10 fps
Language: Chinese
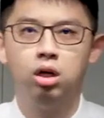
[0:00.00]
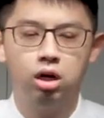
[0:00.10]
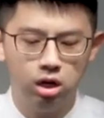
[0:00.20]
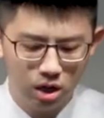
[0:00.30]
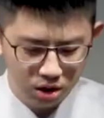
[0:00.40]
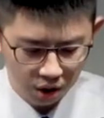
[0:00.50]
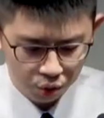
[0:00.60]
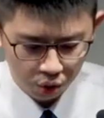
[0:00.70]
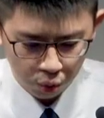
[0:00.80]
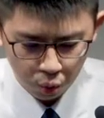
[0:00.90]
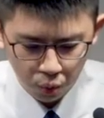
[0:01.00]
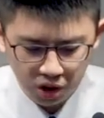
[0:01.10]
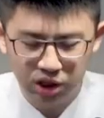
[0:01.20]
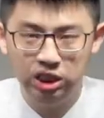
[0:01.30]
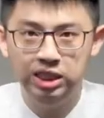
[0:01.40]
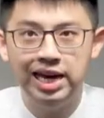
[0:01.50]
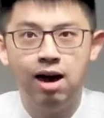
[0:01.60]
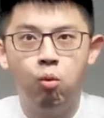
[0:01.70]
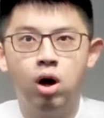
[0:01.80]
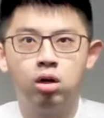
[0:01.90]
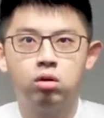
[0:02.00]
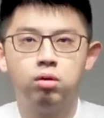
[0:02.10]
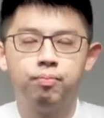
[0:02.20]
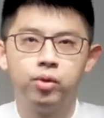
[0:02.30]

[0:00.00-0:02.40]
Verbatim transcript: 啊，叫做乌西亚王哦，